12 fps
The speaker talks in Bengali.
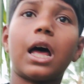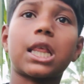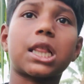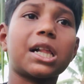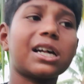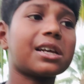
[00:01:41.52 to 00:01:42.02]

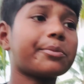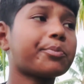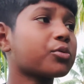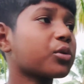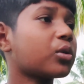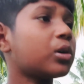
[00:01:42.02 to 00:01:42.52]
আজকের
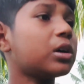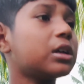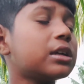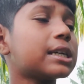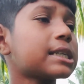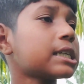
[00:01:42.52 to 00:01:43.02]
পুরো
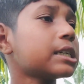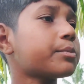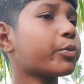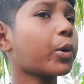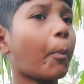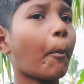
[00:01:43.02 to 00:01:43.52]

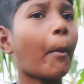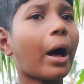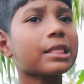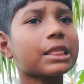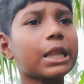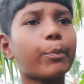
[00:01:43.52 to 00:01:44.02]
পুরো
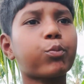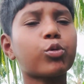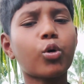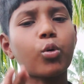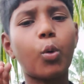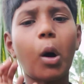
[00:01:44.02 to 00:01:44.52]
মাথা
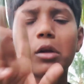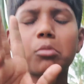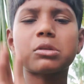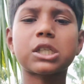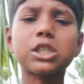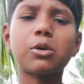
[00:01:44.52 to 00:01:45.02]
পুরো গরম
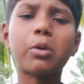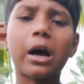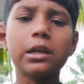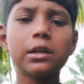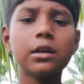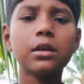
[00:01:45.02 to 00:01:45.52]
ছিল
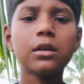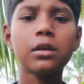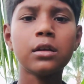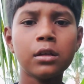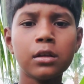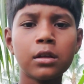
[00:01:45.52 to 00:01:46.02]
ভাই
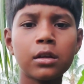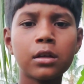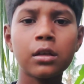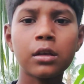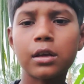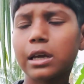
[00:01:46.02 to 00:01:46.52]

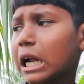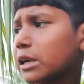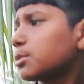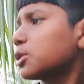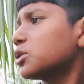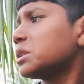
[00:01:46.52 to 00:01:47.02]
কেন
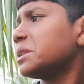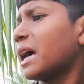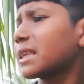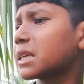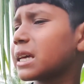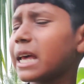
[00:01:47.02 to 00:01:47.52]
বলে দিন
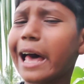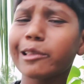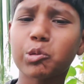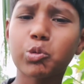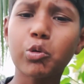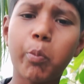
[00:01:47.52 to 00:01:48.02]
আজকে
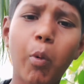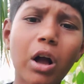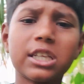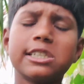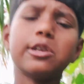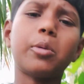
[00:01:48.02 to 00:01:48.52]
এত বক
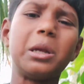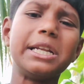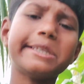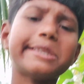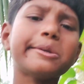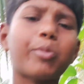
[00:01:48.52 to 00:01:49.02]
ছিল
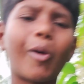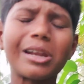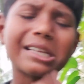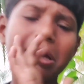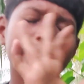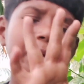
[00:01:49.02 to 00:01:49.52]
ভেরিটি
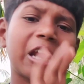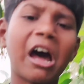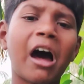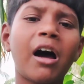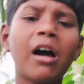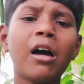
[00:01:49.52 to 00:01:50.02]
বলা যাবে না
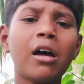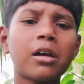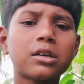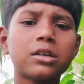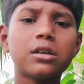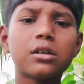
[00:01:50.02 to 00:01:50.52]

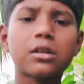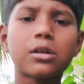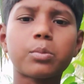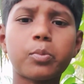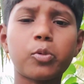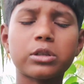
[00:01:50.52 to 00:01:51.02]

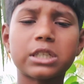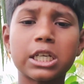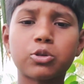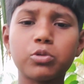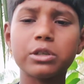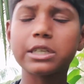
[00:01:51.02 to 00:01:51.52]
পঞ্চাশ
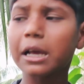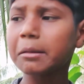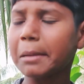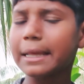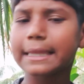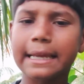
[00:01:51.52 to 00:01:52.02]
কুইন্টাল
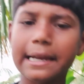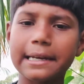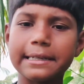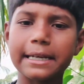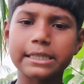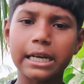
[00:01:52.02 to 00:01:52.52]
মাছ খেয়ে
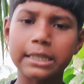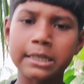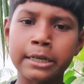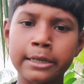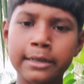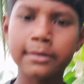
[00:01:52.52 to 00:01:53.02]
নিয়েছে আজকে